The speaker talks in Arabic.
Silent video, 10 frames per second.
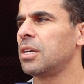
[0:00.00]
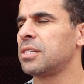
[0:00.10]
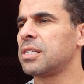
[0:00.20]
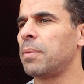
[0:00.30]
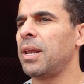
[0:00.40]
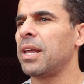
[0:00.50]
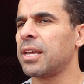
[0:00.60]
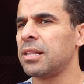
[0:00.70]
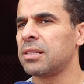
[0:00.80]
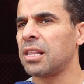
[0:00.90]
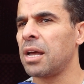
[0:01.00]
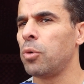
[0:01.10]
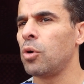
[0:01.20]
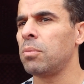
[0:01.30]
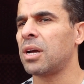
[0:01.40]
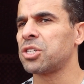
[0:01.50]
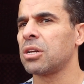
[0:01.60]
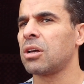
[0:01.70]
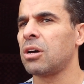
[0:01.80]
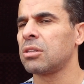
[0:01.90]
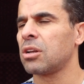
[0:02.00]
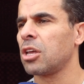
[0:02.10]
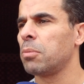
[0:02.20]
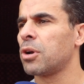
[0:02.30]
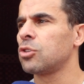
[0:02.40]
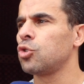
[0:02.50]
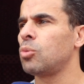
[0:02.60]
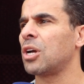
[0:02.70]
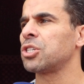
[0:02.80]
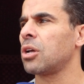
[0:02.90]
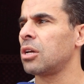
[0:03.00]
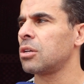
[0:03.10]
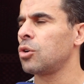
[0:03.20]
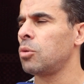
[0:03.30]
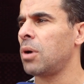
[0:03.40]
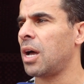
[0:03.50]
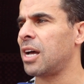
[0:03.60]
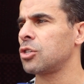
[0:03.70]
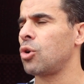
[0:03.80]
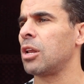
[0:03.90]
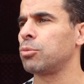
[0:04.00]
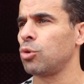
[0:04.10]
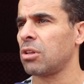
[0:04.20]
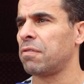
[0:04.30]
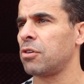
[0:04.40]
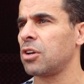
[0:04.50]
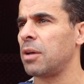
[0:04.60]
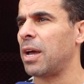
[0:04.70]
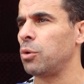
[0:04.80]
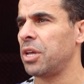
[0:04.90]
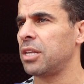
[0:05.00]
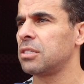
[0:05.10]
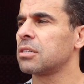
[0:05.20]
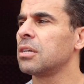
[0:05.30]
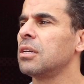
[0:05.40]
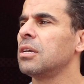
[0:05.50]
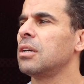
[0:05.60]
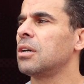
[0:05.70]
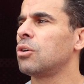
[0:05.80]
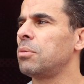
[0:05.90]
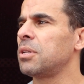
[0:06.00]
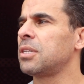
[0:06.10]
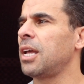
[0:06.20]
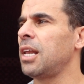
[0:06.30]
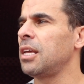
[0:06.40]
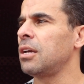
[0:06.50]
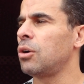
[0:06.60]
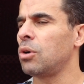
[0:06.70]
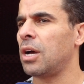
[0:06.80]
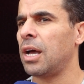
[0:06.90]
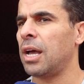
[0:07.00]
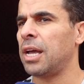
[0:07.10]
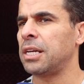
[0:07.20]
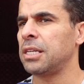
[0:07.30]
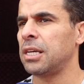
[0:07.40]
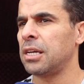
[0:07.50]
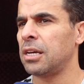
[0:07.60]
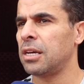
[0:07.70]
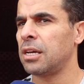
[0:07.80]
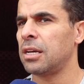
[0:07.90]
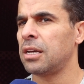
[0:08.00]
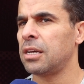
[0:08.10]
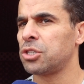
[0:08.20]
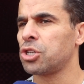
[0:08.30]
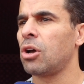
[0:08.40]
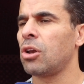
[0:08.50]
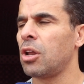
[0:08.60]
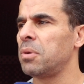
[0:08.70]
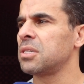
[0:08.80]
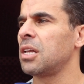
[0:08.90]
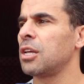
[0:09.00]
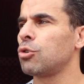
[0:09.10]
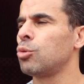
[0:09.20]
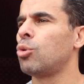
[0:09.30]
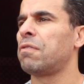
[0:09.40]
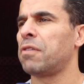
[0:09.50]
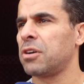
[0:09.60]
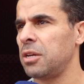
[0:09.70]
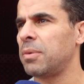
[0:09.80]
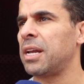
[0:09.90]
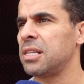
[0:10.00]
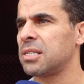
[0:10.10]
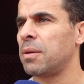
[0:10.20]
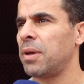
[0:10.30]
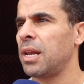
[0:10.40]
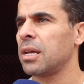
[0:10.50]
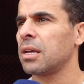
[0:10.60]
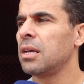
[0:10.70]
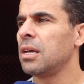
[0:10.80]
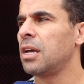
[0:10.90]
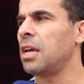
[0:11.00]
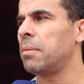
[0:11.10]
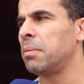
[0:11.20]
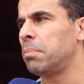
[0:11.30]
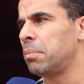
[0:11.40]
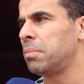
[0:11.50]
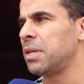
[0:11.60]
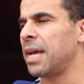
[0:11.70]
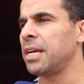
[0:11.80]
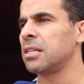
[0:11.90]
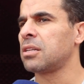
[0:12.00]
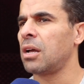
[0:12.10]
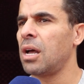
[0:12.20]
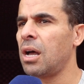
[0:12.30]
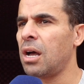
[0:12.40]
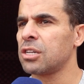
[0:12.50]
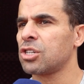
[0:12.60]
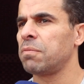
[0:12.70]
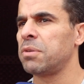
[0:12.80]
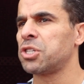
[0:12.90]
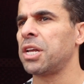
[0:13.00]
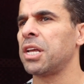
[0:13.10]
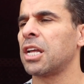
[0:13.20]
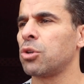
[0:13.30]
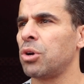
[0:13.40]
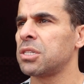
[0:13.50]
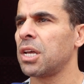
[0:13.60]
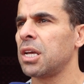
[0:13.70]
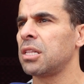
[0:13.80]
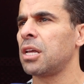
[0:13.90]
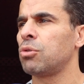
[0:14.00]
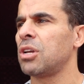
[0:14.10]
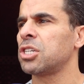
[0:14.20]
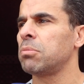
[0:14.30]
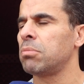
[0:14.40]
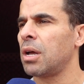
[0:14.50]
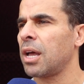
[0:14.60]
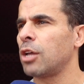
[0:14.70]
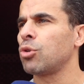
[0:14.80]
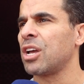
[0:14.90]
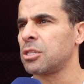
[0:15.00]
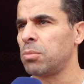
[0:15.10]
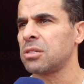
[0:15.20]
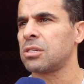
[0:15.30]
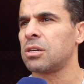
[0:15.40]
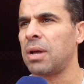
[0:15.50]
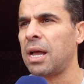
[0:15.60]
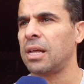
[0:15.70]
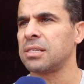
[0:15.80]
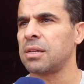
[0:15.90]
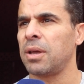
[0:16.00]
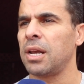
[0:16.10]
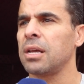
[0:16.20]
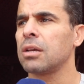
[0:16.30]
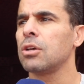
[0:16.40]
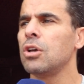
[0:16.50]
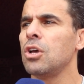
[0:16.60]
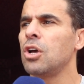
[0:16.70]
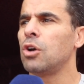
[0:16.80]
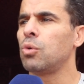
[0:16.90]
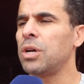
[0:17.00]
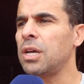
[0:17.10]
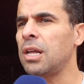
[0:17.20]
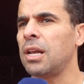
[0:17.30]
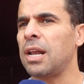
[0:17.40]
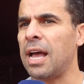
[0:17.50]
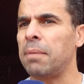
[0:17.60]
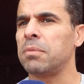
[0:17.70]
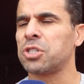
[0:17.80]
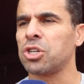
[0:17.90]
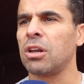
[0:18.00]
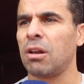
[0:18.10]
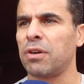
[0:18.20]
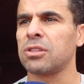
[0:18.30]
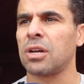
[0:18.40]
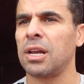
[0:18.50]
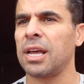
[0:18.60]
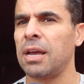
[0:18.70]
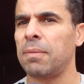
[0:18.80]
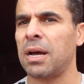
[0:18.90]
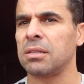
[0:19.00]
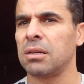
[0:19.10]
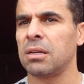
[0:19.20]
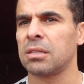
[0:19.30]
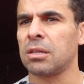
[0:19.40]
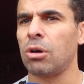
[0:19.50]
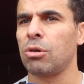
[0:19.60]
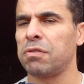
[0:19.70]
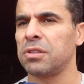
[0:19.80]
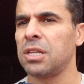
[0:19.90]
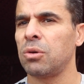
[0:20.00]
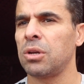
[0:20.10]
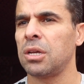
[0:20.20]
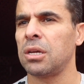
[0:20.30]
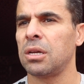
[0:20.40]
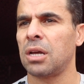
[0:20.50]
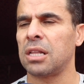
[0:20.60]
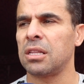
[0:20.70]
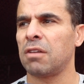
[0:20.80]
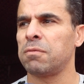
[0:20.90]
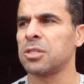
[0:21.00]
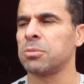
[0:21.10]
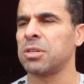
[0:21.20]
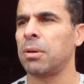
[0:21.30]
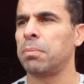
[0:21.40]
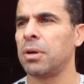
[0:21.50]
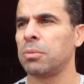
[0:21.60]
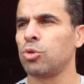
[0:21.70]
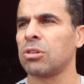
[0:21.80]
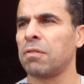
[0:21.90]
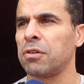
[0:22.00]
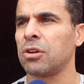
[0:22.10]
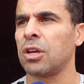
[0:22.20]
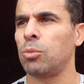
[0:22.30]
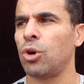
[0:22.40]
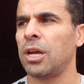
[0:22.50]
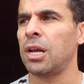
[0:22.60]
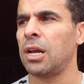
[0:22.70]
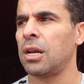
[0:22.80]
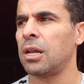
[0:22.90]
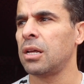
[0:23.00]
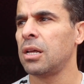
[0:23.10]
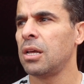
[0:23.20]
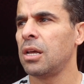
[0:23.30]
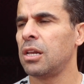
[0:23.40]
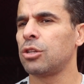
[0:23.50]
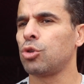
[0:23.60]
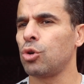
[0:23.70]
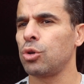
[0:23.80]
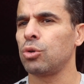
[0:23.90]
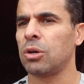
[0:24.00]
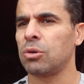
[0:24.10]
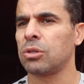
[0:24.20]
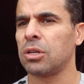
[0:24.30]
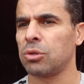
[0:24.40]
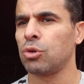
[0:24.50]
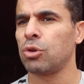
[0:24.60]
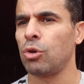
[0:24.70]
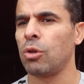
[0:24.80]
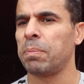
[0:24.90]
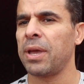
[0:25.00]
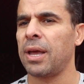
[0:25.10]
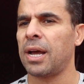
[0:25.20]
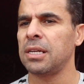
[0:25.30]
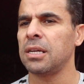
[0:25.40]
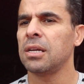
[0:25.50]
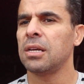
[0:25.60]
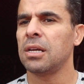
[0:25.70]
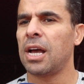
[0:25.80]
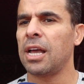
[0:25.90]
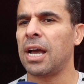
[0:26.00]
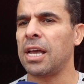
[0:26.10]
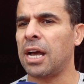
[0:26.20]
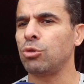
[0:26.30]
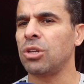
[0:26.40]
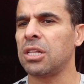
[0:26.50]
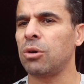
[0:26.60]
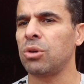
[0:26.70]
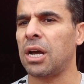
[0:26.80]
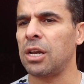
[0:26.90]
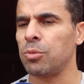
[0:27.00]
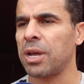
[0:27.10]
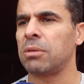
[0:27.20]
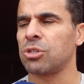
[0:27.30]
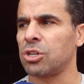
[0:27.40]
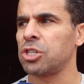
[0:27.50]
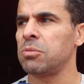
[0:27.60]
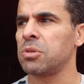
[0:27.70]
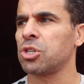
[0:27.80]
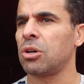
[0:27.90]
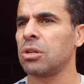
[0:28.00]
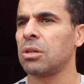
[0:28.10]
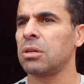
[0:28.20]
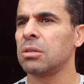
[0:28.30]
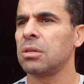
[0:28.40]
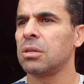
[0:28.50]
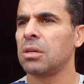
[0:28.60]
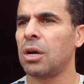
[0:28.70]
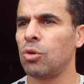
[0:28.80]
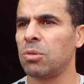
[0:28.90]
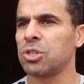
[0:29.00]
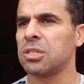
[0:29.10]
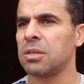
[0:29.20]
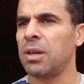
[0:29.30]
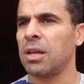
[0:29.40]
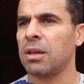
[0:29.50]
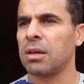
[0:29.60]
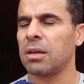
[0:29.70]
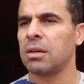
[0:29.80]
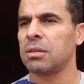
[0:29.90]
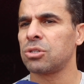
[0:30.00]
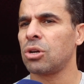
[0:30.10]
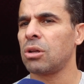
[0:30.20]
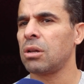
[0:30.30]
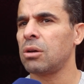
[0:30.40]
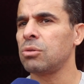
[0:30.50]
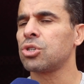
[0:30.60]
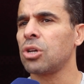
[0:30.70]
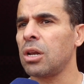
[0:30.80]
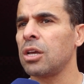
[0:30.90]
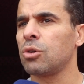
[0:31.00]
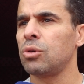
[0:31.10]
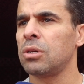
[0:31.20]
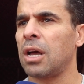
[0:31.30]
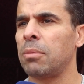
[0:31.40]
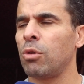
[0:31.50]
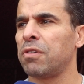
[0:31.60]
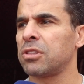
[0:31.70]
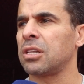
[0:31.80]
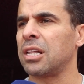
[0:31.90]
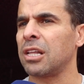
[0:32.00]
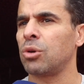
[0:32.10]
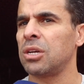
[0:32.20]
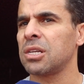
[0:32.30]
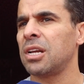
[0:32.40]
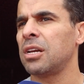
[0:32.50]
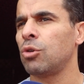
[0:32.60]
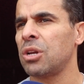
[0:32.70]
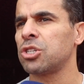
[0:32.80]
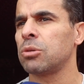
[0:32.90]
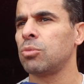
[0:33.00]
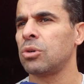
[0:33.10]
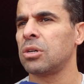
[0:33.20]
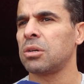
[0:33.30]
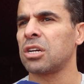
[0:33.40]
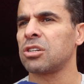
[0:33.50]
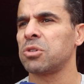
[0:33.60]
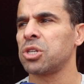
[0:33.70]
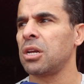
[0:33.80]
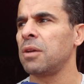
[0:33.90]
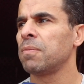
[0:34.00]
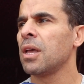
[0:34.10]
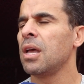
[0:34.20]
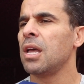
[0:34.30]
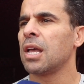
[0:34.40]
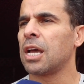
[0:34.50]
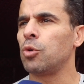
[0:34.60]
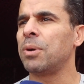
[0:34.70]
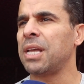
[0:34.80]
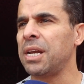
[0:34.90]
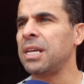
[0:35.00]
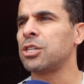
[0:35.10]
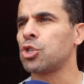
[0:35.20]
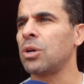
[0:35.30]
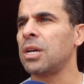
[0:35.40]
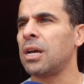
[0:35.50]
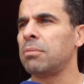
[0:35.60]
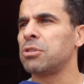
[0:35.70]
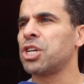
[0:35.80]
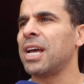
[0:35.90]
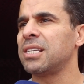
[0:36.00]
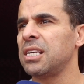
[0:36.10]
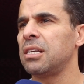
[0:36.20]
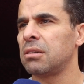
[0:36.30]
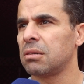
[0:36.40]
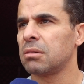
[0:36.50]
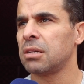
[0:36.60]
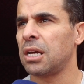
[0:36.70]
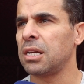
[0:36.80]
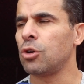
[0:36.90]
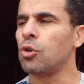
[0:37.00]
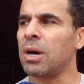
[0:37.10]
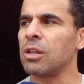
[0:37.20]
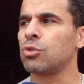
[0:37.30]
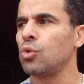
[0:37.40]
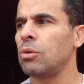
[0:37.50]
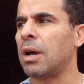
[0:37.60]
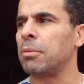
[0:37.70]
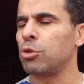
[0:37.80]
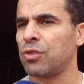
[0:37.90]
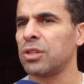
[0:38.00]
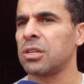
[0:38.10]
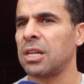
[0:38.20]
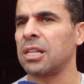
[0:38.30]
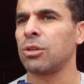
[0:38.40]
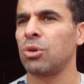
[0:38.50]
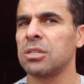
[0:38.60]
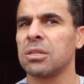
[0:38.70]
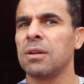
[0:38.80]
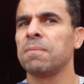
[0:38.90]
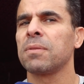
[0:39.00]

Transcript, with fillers: الزمالك انتدبهم عشان خاطر خبراتهم وعشان خاطر ان هم حصلوا على بطوله افريقيا مع الوداد وبالتالي هو يعني آه، ان شاء الله باذن الله يكونوا موفقين مع نادي الزمالك هي بدايه آه، اشرف بن شرقي كانت كويسه جدا ونجم آه، خدوا كاس مصر مع الزمالك والاهم ان شاء الله الفتره اللي جايه بعد توقف الدوري عندنا في مصر بسبب بطوله افريقيا المؤهله لطوكيو دوره طوكيو الاولمبيه يعني هيعود الدوري على يوم 25 من الشهر ده اول ماتش للزمالك آه، ان شاء الله وان شاء الله يكون عملوا فتره اعداد كويسه لان اناجم واشرف بن شرقي كانوا بدنيا شويه مش جاهزين يعني جم على طول ما عملوش فتره اعداد كويسه